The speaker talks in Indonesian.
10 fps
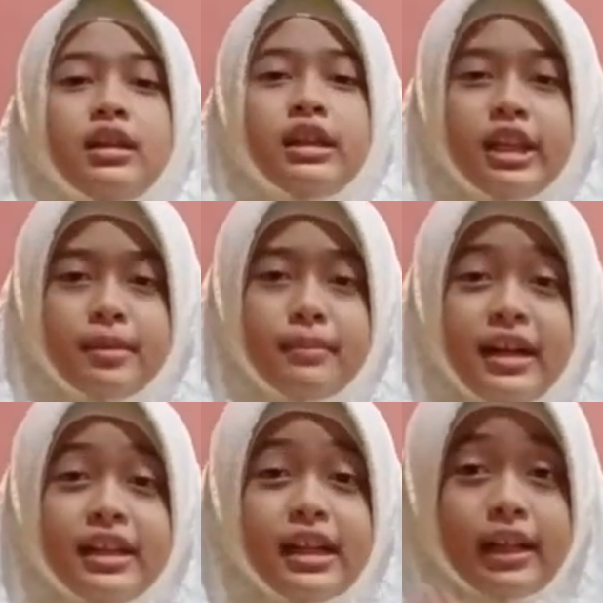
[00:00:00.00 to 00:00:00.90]

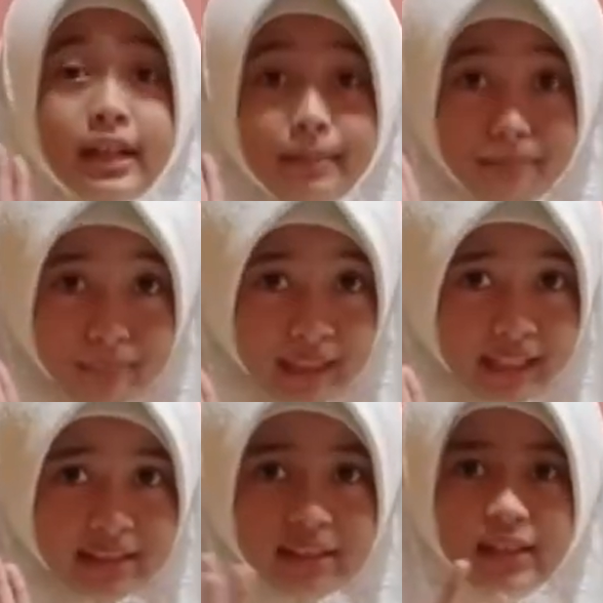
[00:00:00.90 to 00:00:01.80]
Hikmah yang
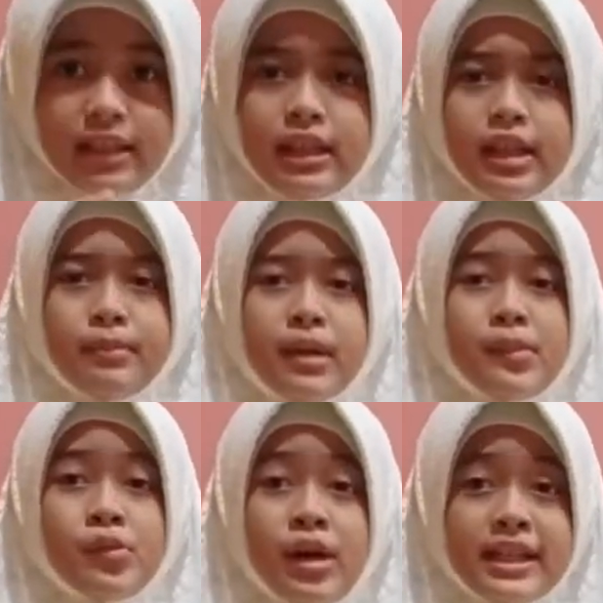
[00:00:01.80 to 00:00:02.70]
keempat,
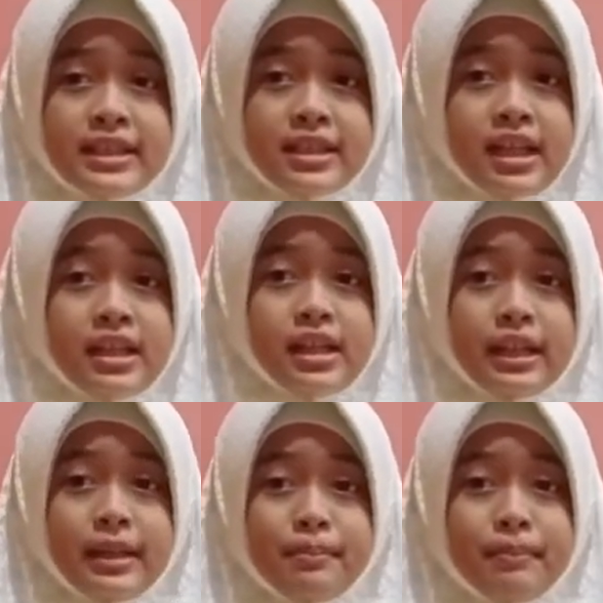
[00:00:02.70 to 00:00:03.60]
Hikmah puasa
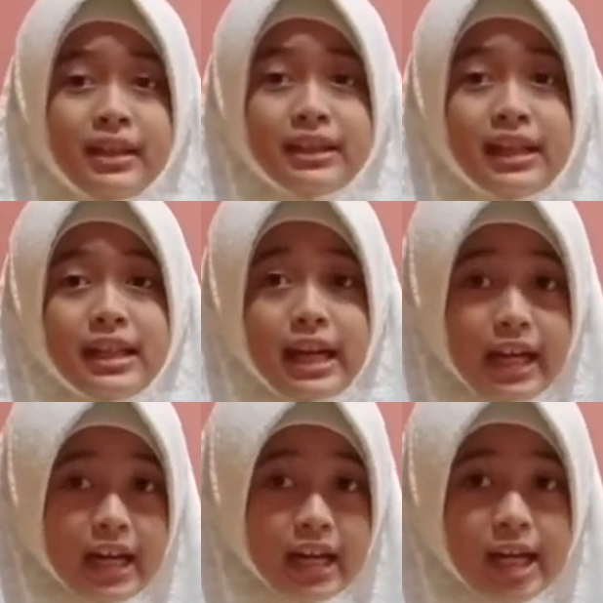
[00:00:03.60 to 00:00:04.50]
yang keempat
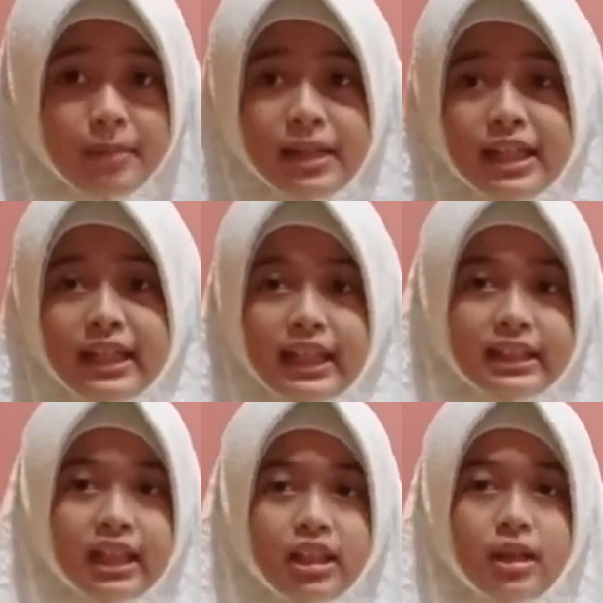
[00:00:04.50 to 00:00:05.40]
adalah
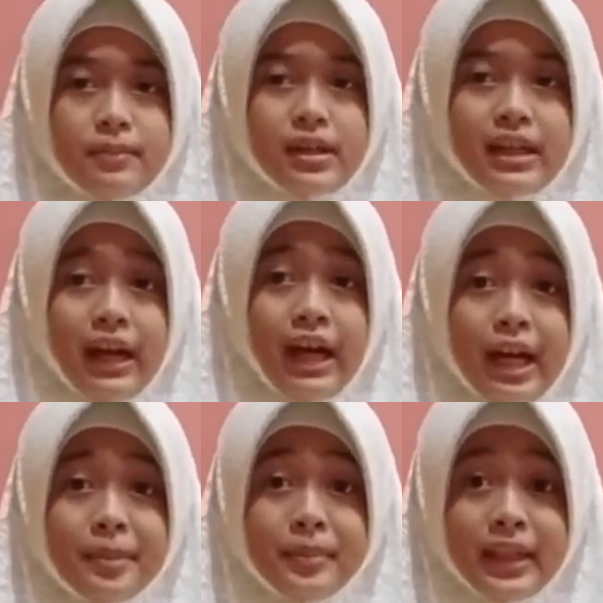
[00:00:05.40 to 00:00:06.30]
meningkatkan
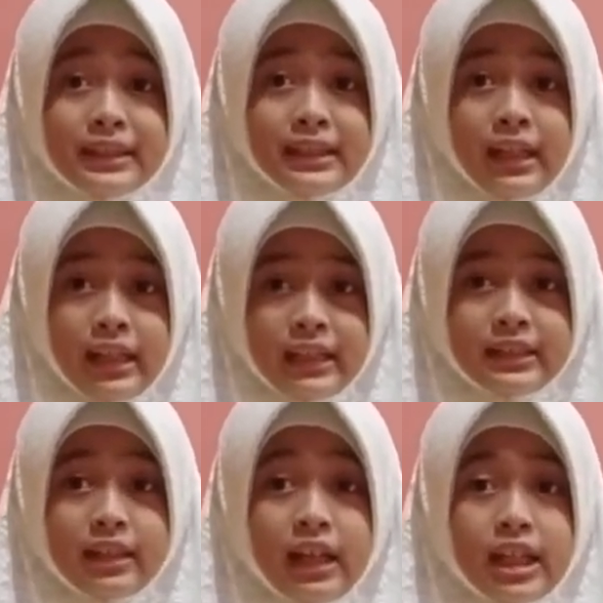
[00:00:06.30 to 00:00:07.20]
kepekaan
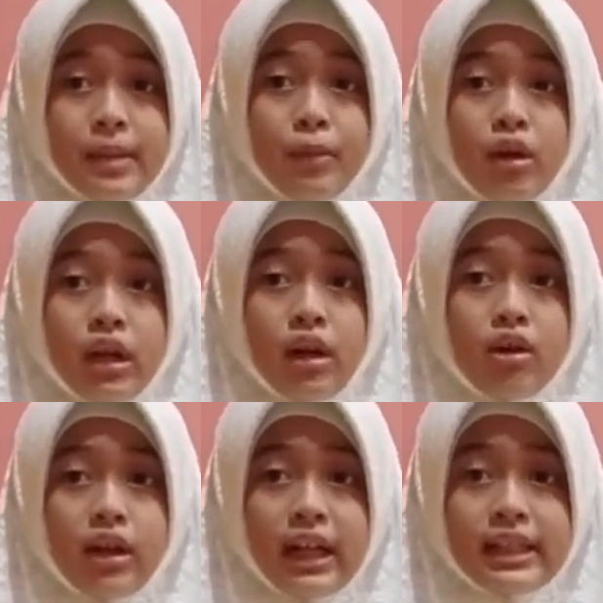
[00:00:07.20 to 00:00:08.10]
perasaan terhadap
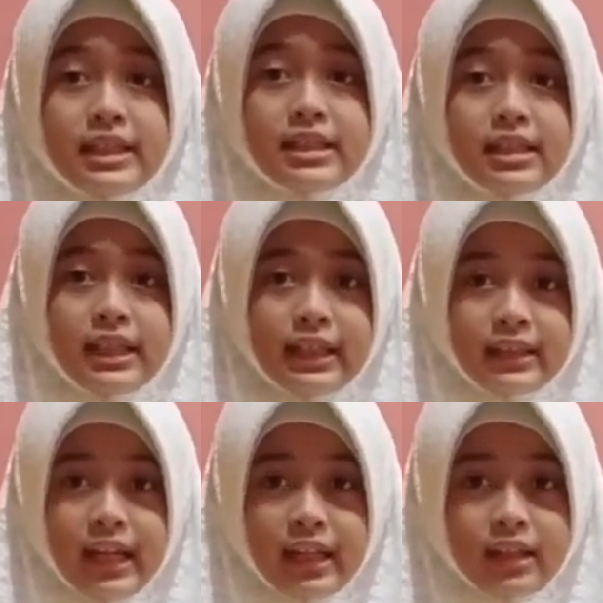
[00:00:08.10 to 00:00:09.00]
orang-orang di
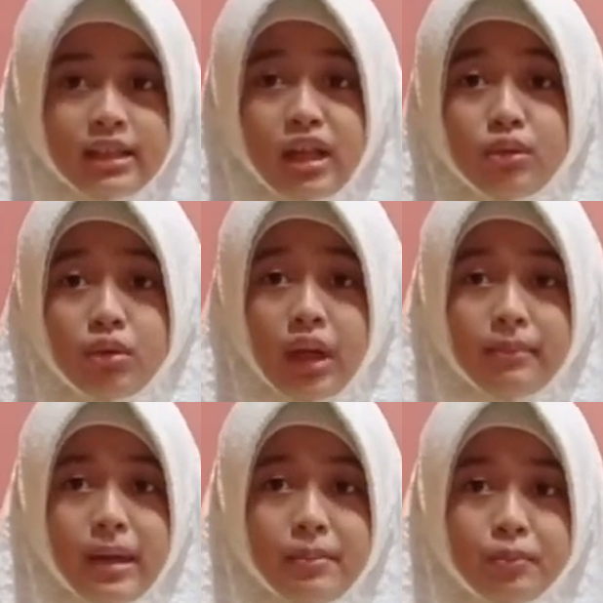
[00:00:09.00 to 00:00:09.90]
sekitar yang
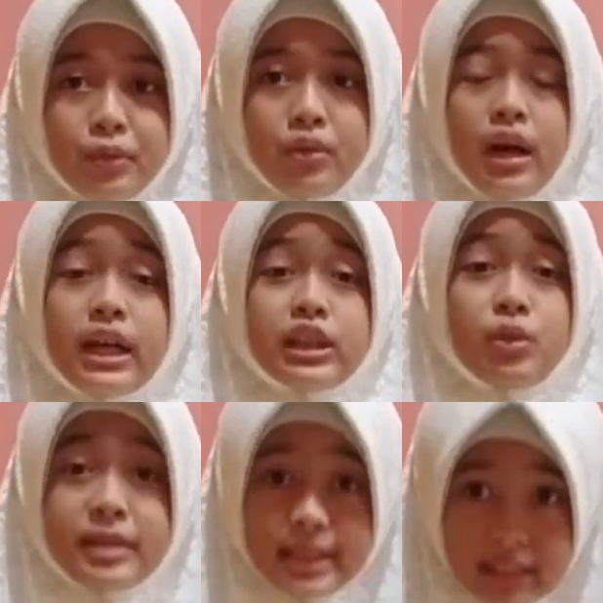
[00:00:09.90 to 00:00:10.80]
kurang mampu
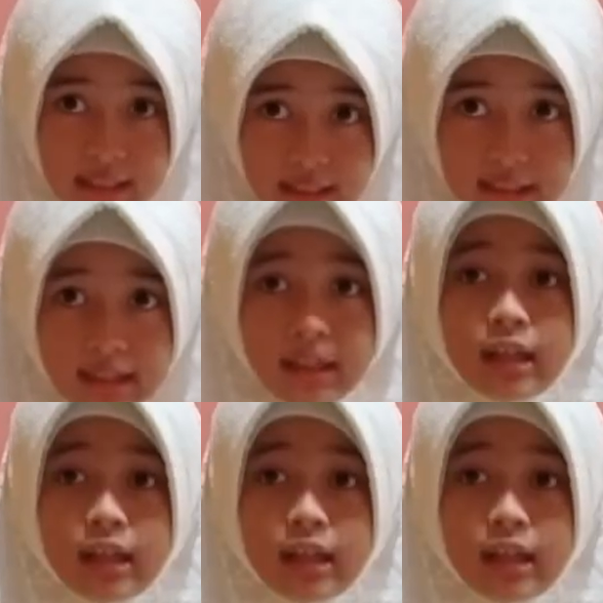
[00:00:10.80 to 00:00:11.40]
atau miskin.